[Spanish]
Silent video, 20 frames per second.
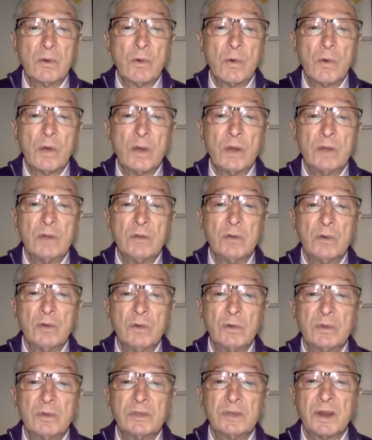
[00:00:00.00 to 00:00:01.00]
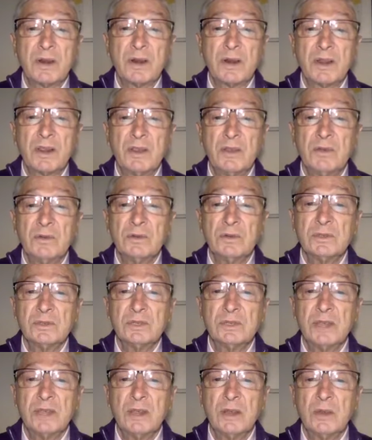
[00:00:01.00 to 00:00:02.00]
cuando nuestra región
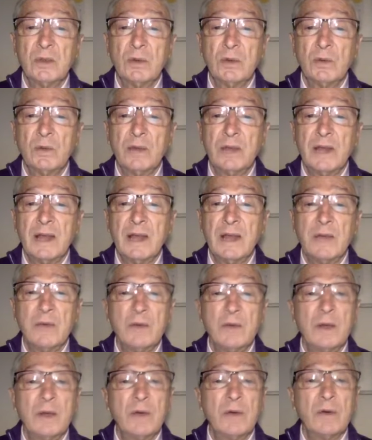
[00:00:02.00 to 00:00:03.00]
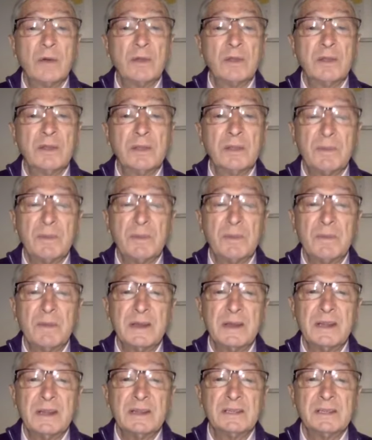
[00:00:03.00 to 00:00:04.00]
se incluirá en una orden de
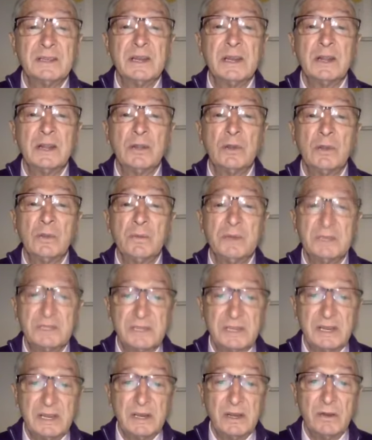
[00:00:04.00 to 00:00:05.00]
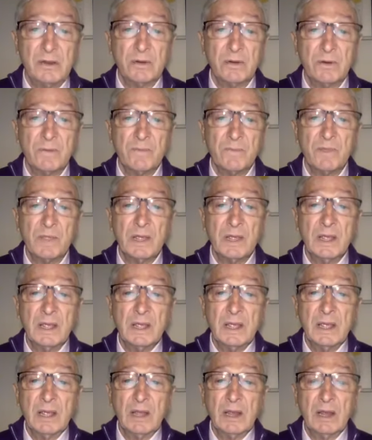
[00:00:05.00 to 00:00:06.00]
permanencia en el domicilio.
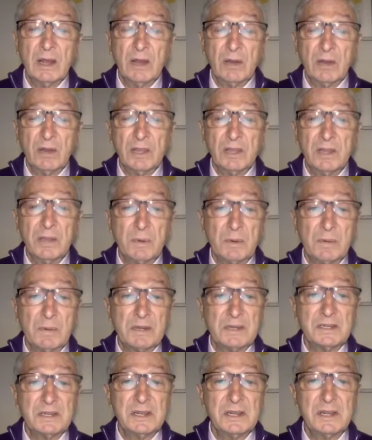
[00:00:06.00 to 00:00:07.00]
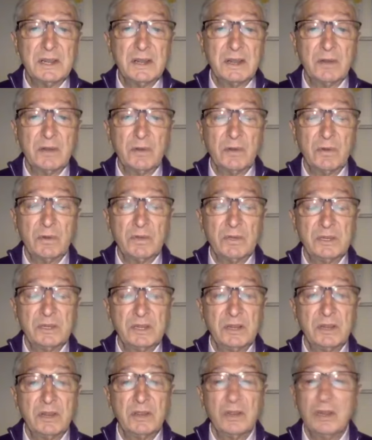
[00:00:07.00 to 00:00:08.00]
La orden de permanencia en el
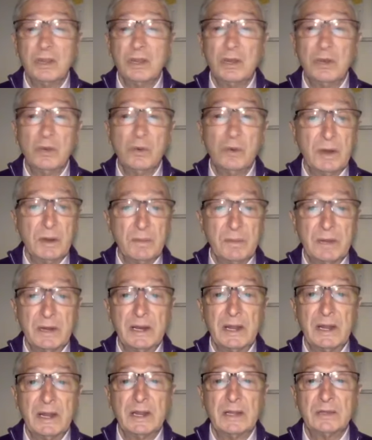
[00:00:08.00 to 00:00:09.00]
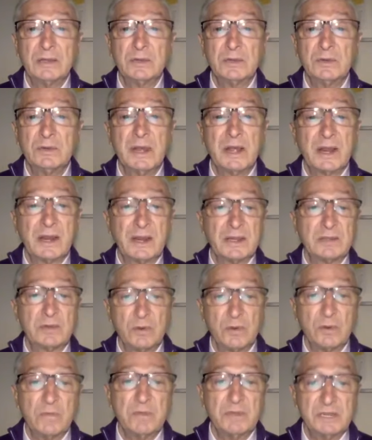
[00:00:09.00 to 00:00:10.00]
domicilio de ninguna manera es un
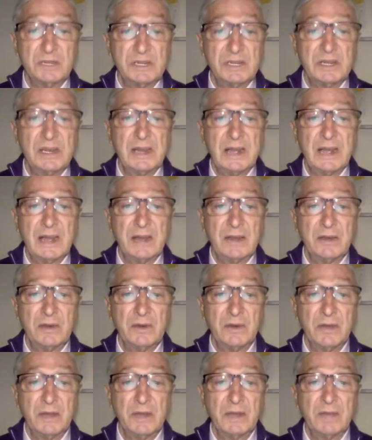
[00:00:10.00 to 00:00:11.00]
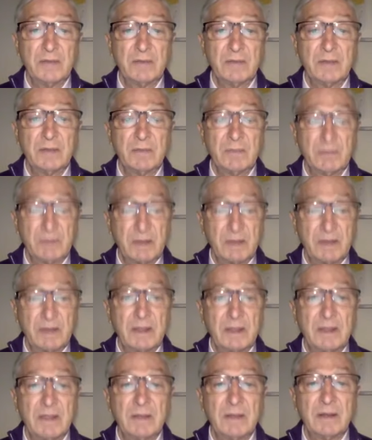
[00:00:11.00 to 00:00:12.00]
arresto domiciliario, ¿eh? eh que
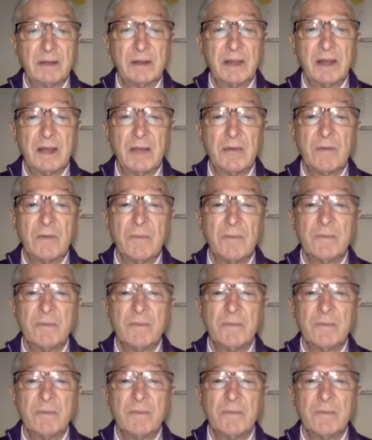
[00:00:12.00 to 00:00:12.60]
quede claro.